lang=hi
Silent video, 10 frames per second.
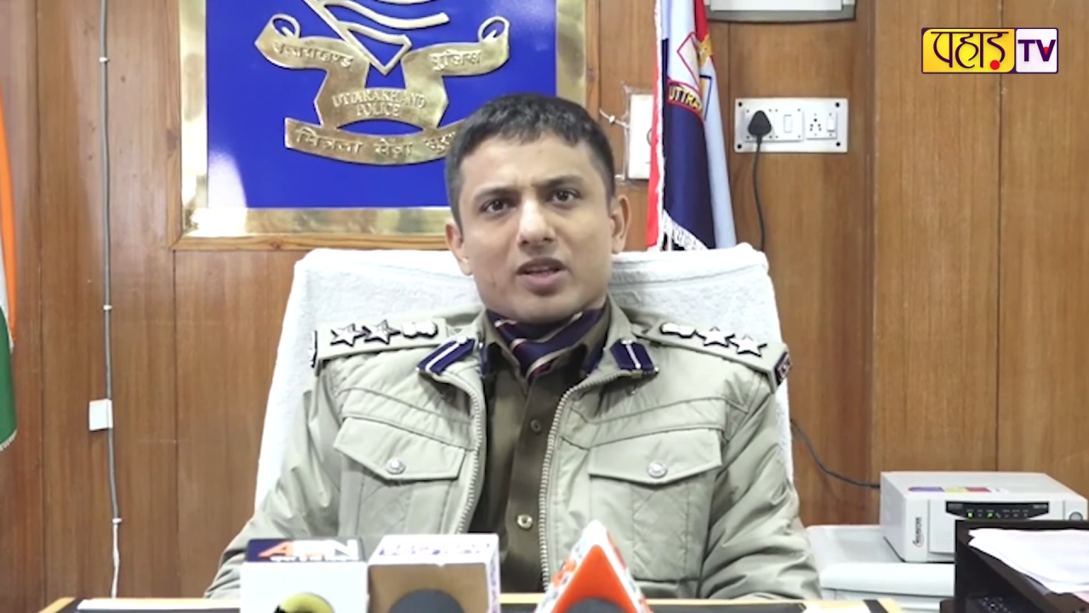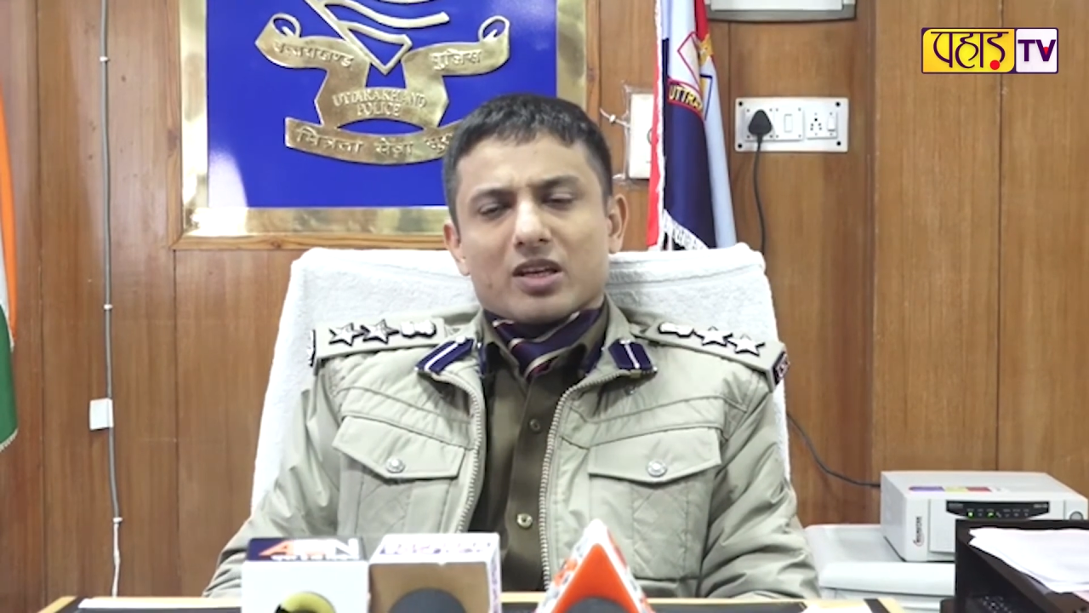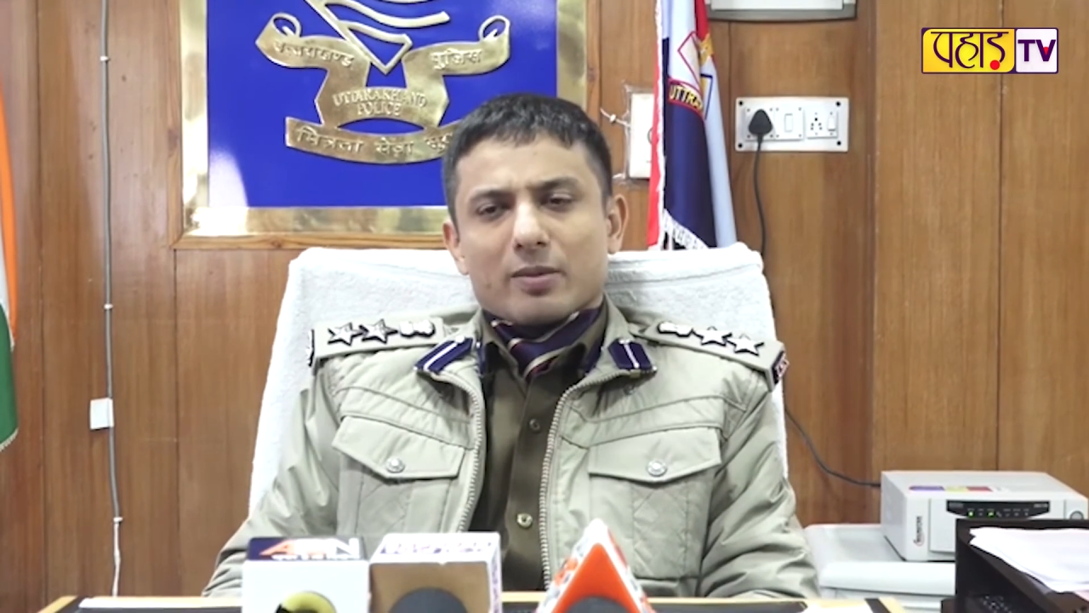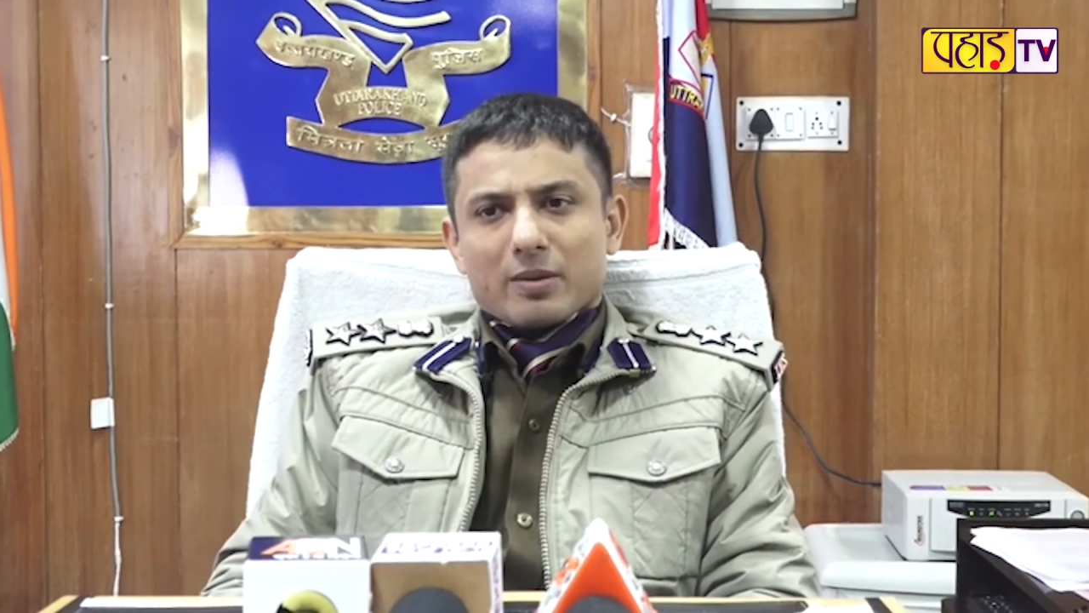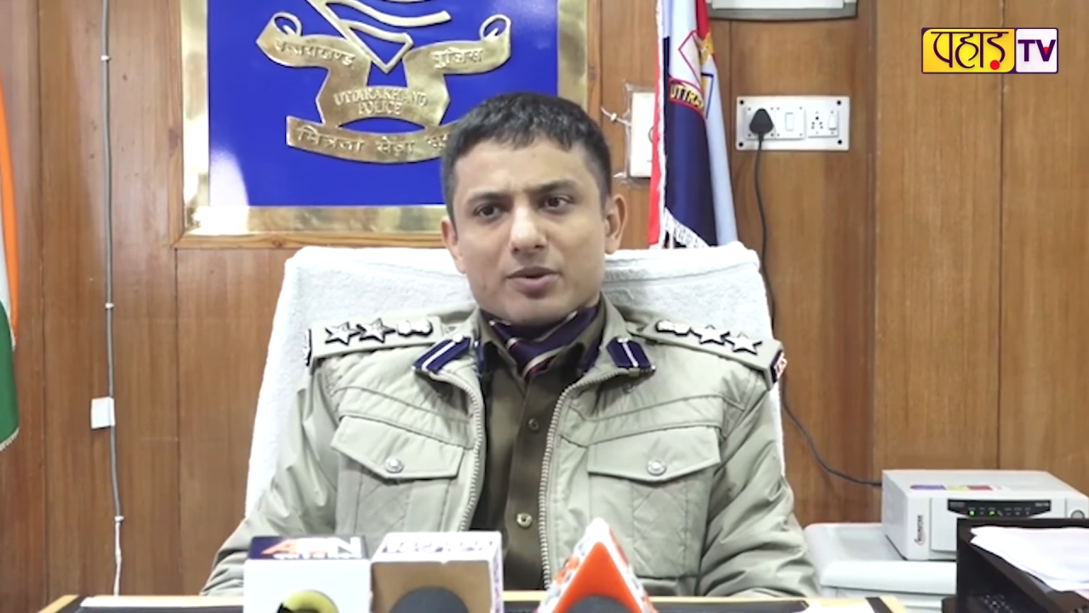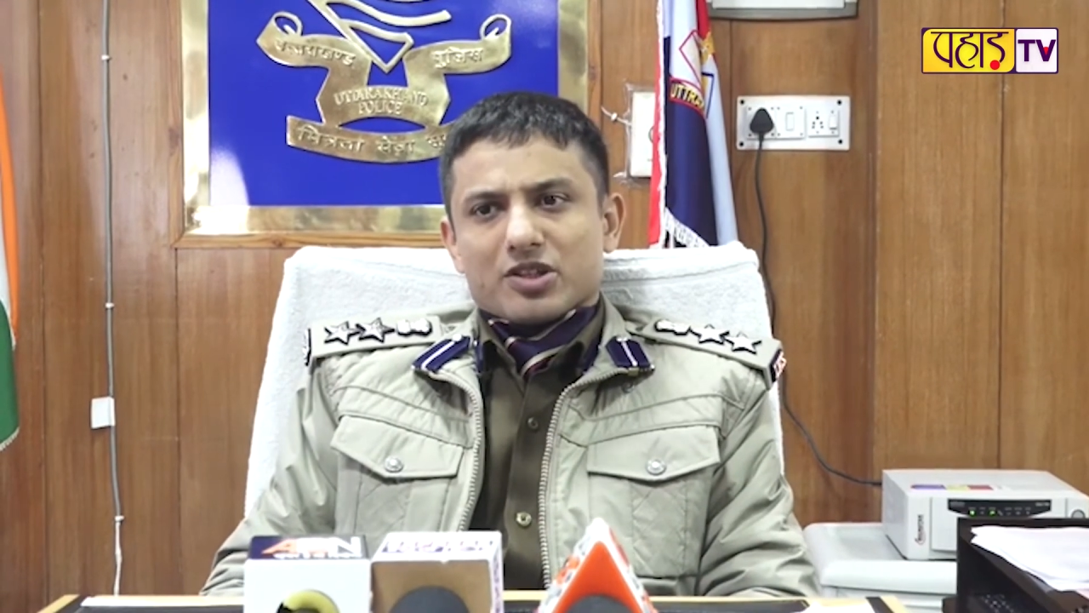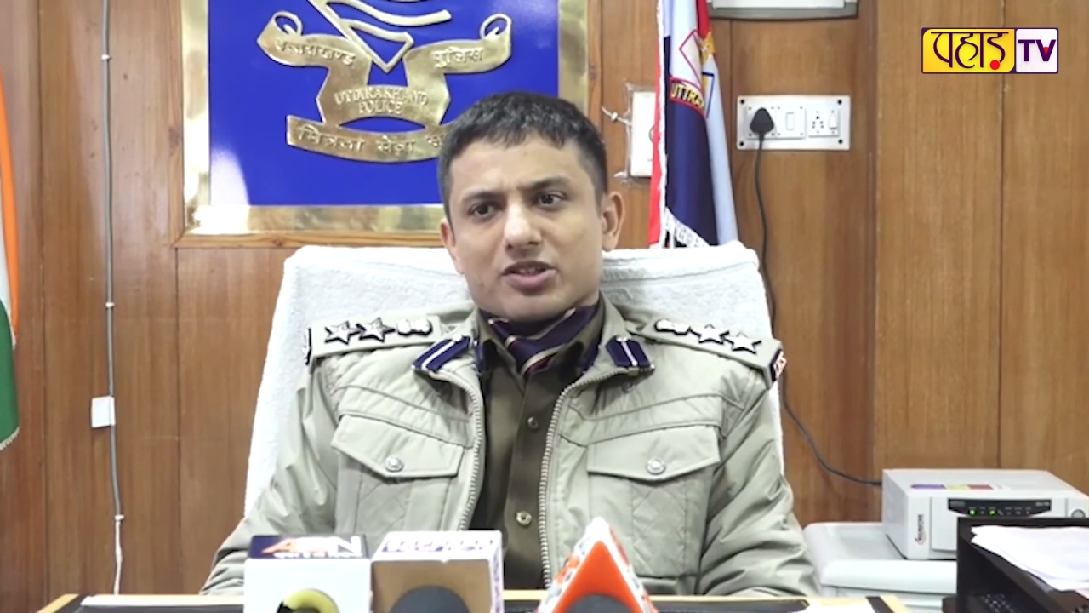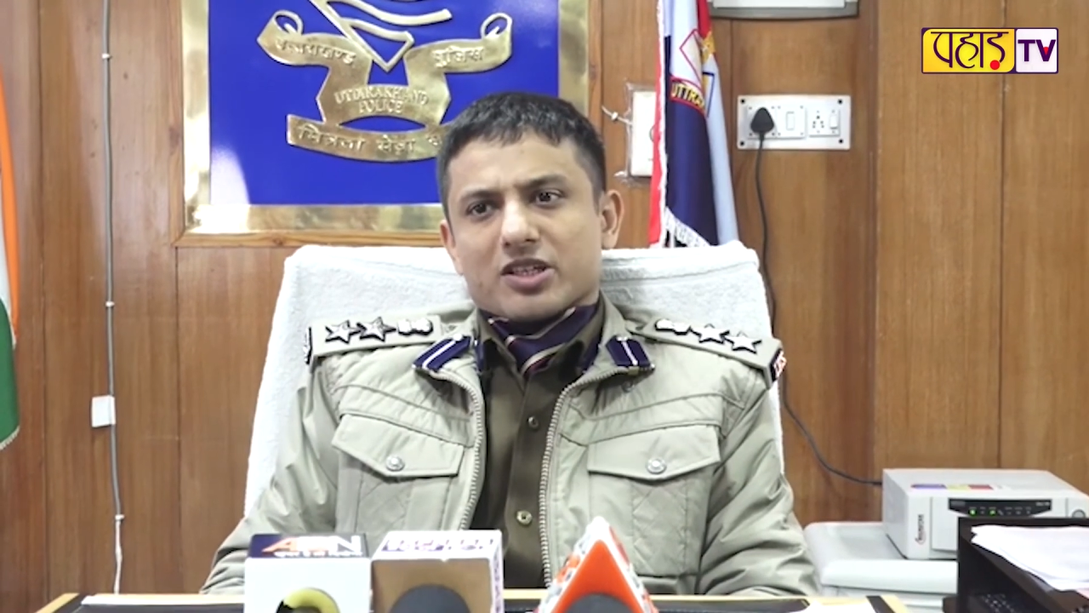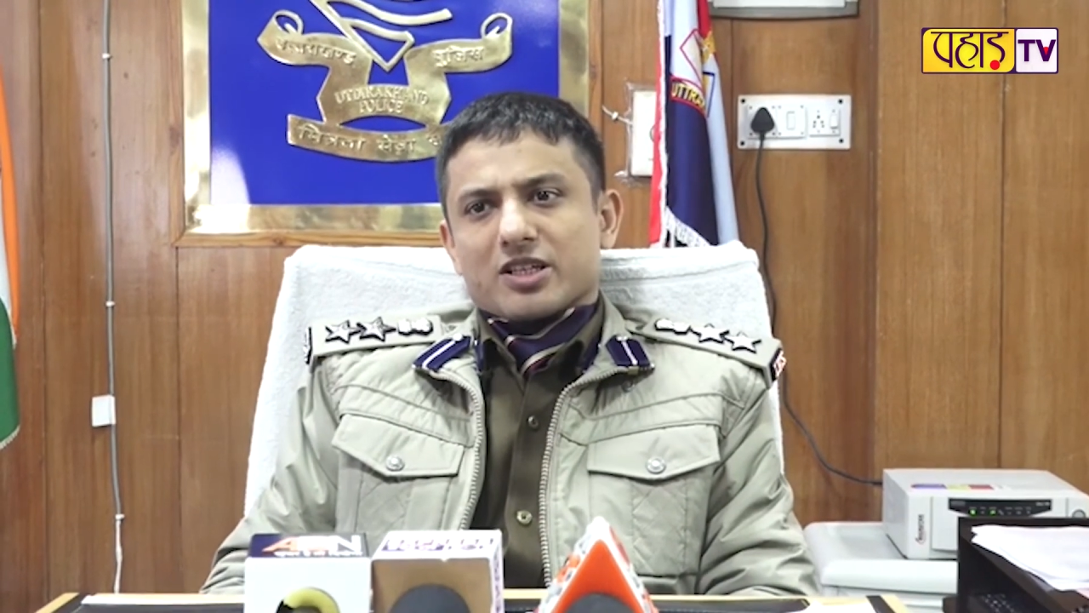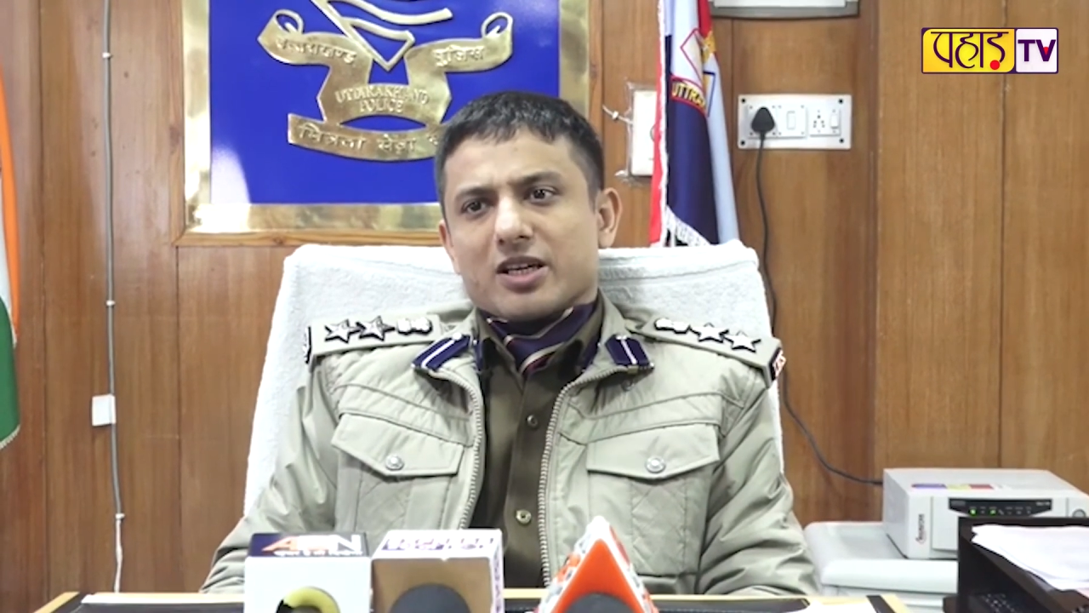इनके बारे में
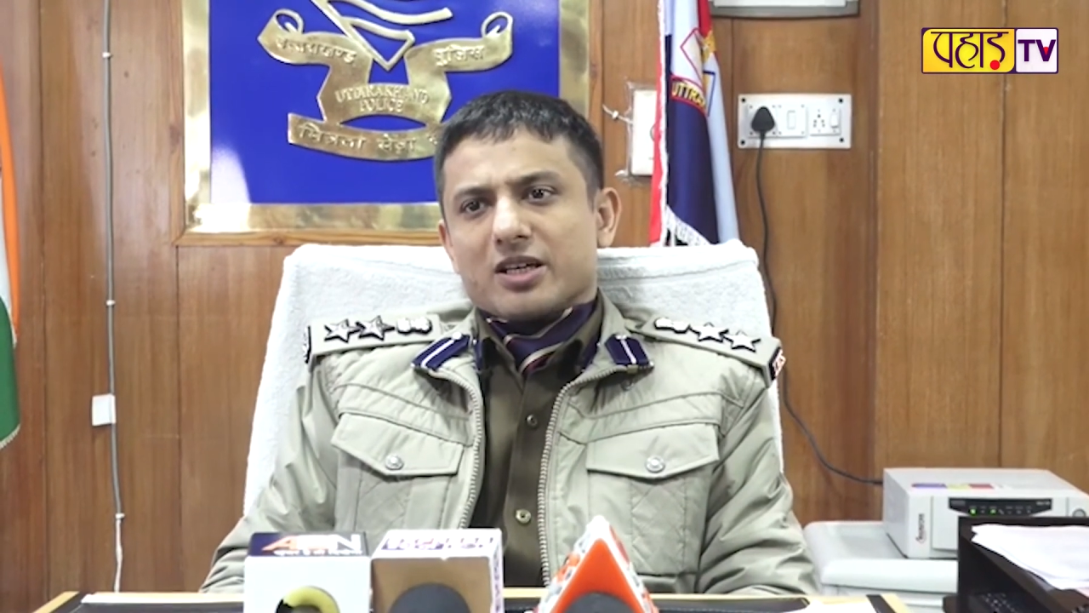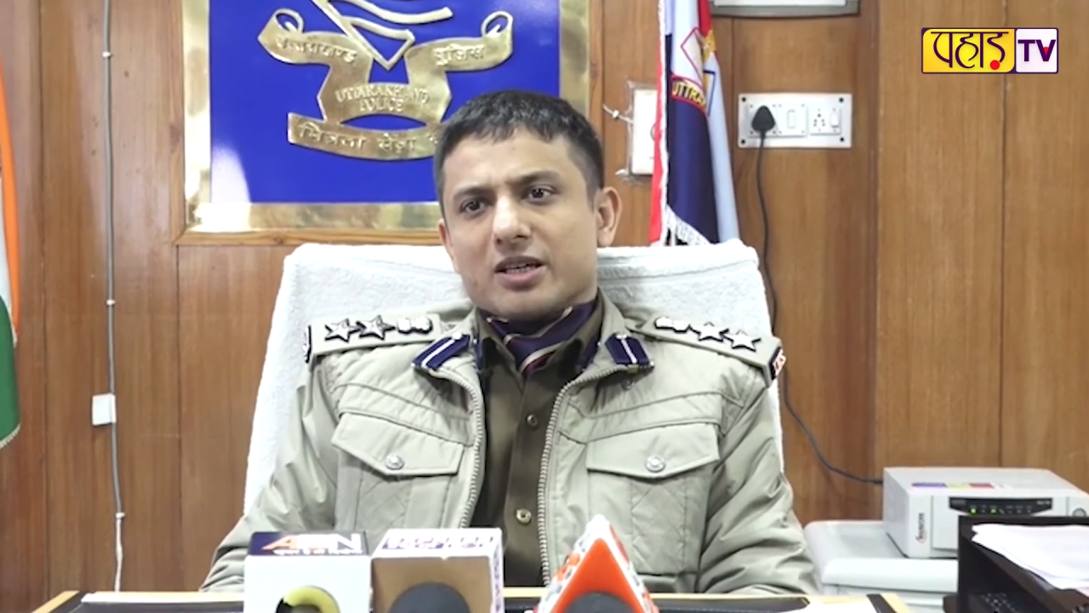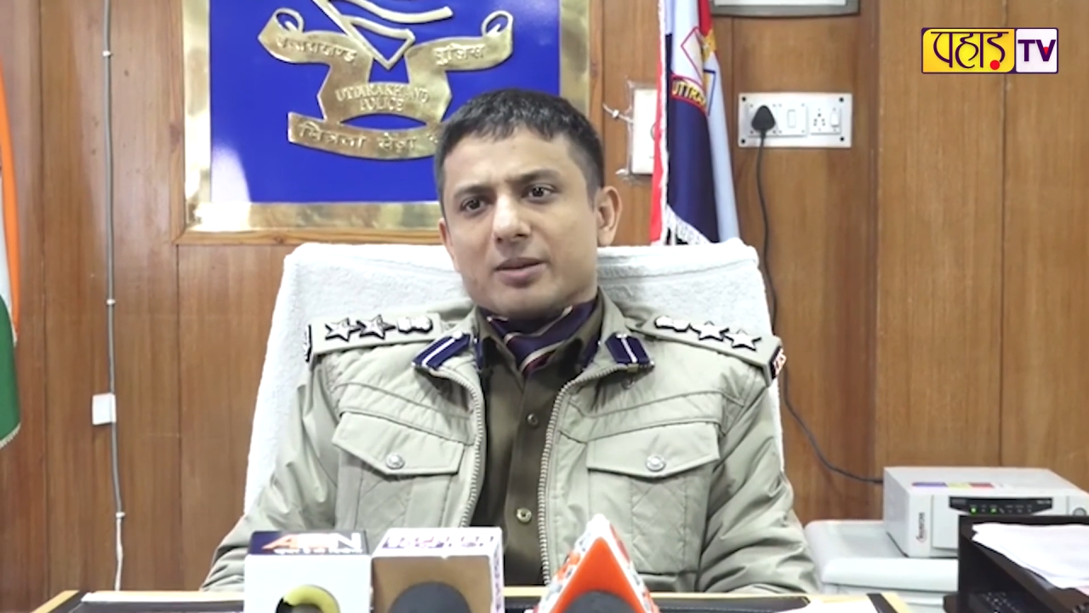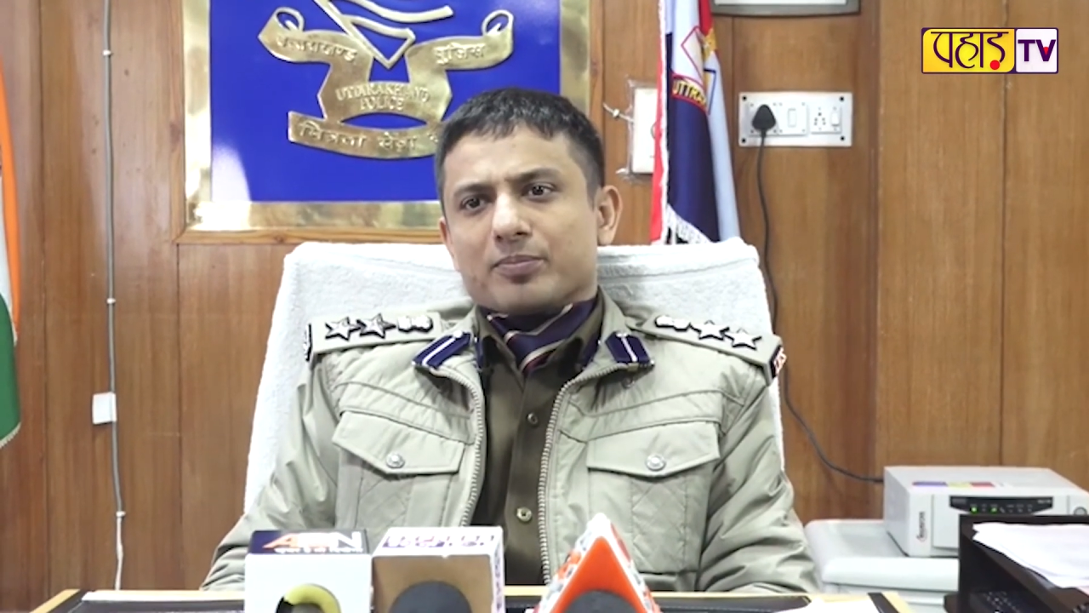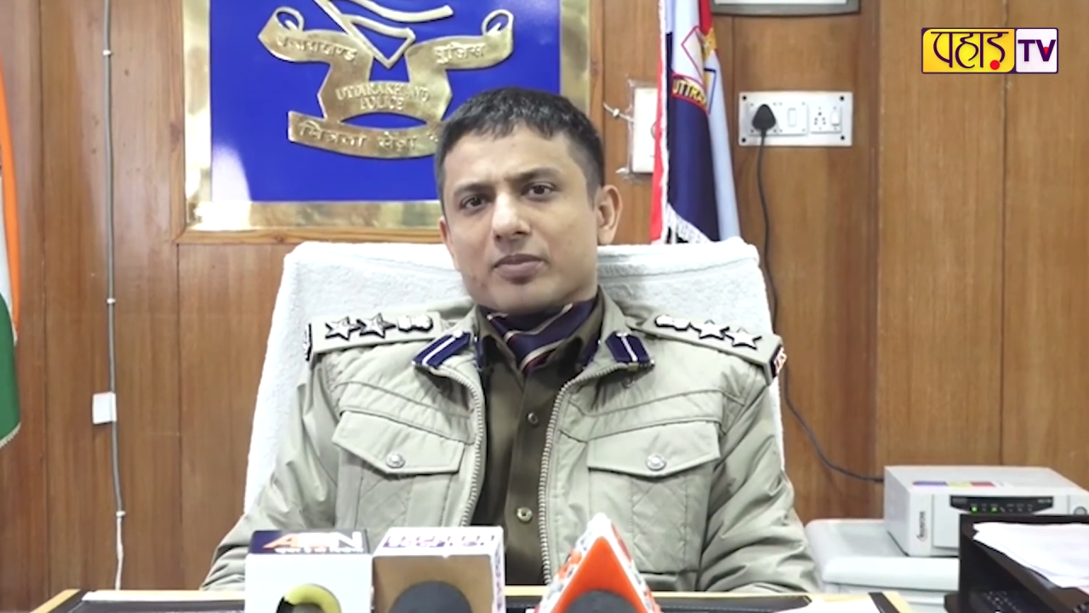चर्चा की गई है